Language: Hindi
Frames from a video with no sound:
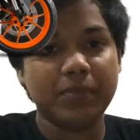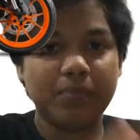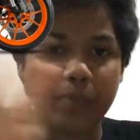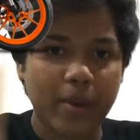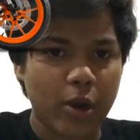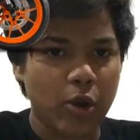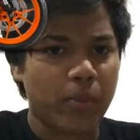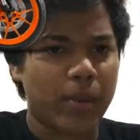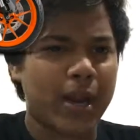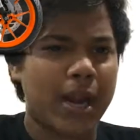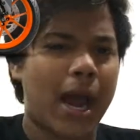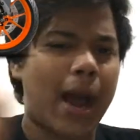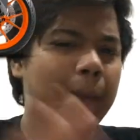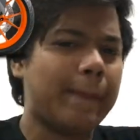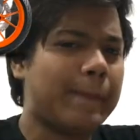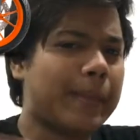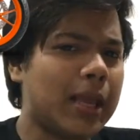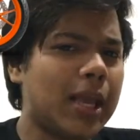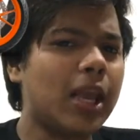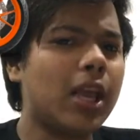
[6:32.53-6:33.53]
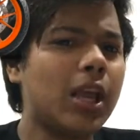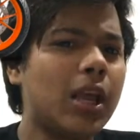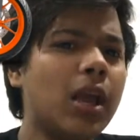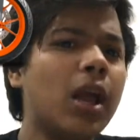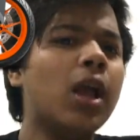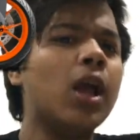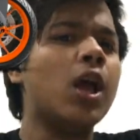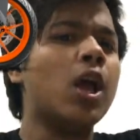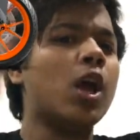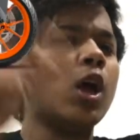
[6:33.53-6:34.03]
बरोबर अभी
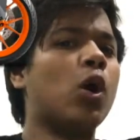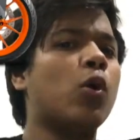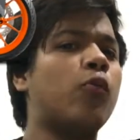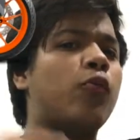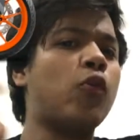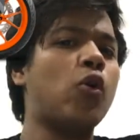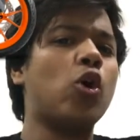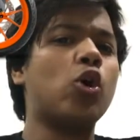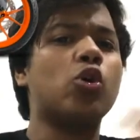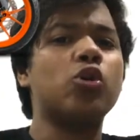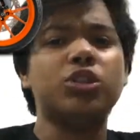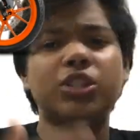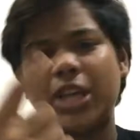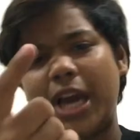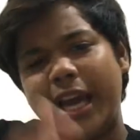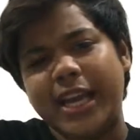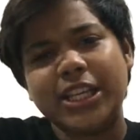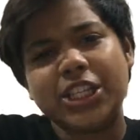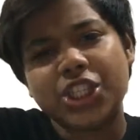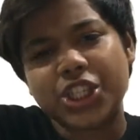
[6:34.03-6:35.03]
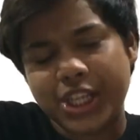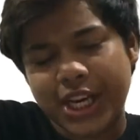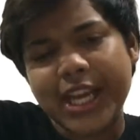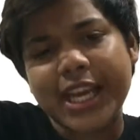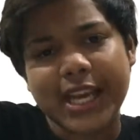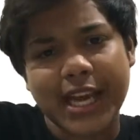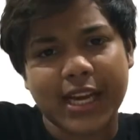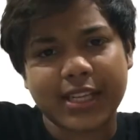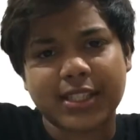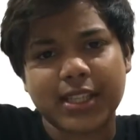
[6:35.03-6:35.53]
वो गुंजाइश
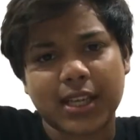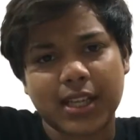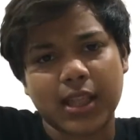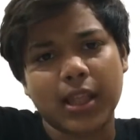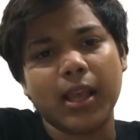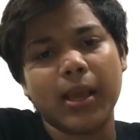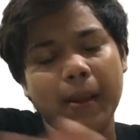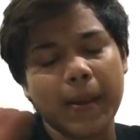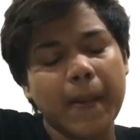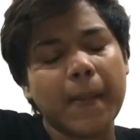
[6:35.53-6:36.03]
नहीं आ सकती